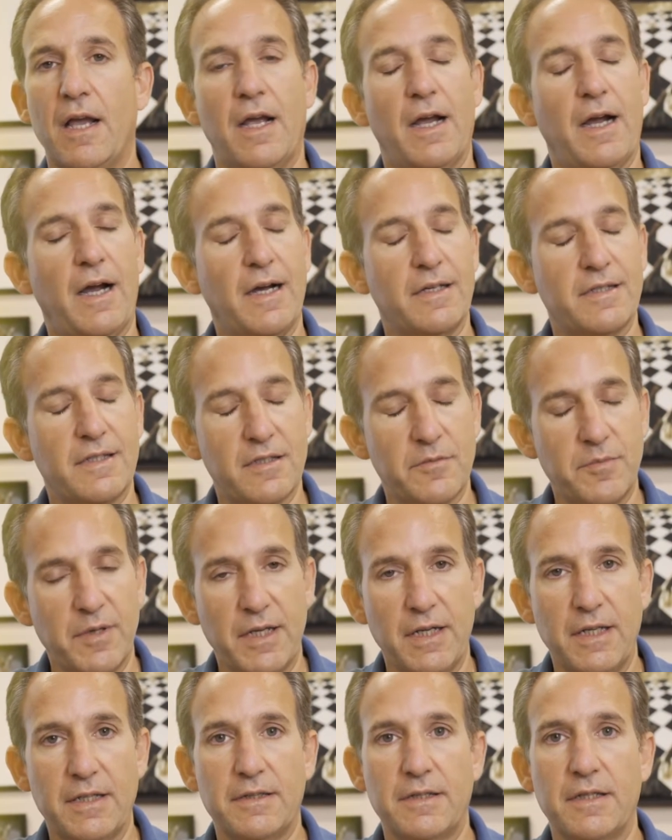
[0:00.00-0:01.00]
حاسس
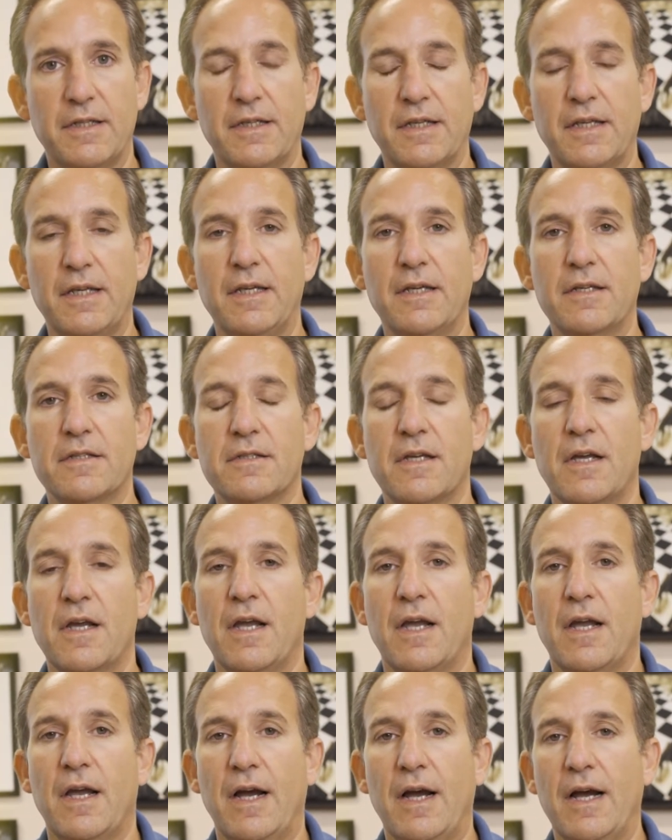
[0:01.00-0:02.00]
بقلة تركيز
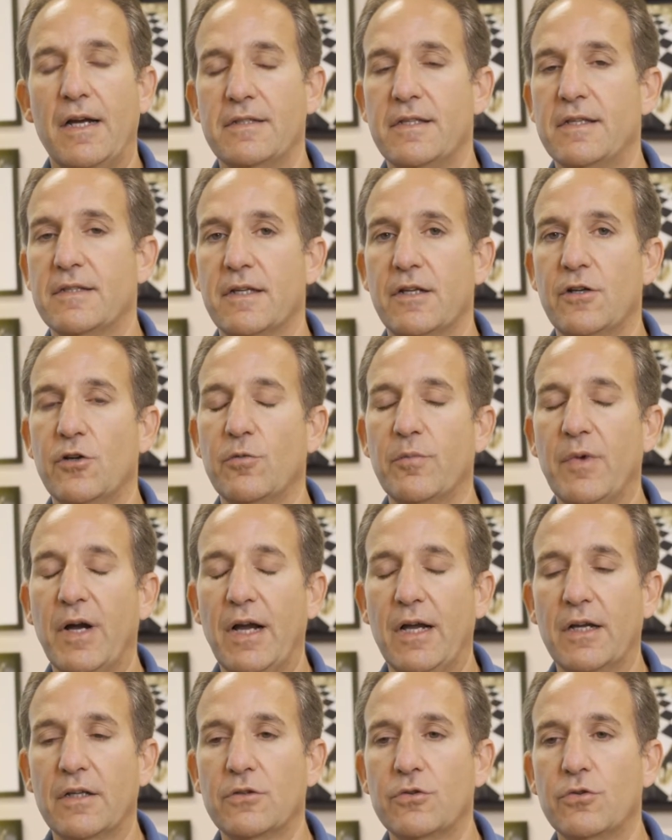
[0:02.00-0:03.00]
حاسس انه ما
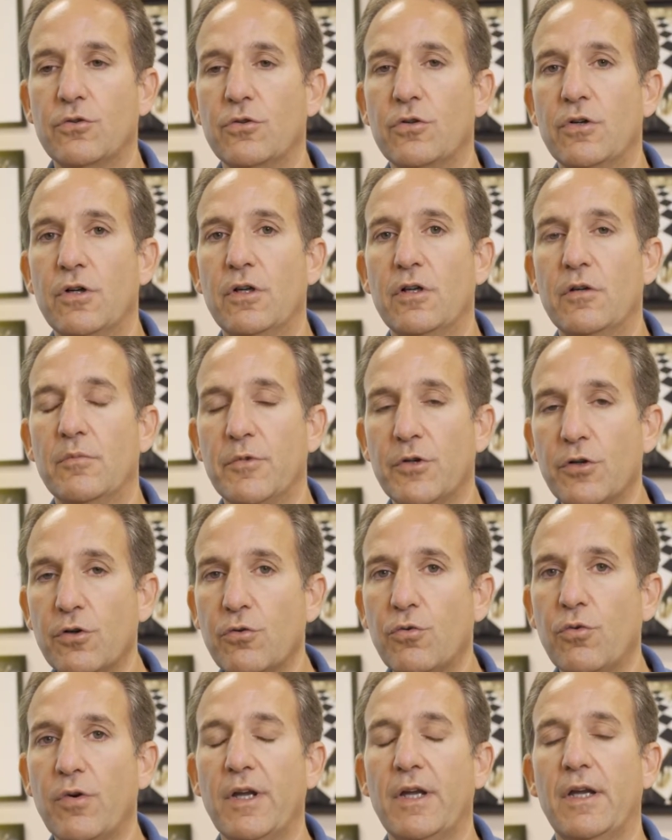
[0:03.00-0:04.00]
عنده
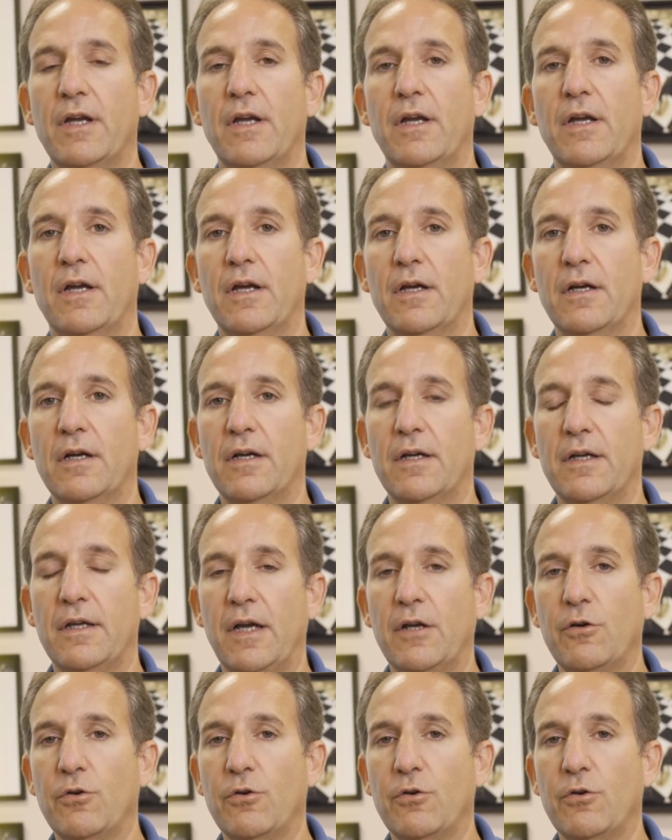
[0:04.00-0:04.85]
المروه آه،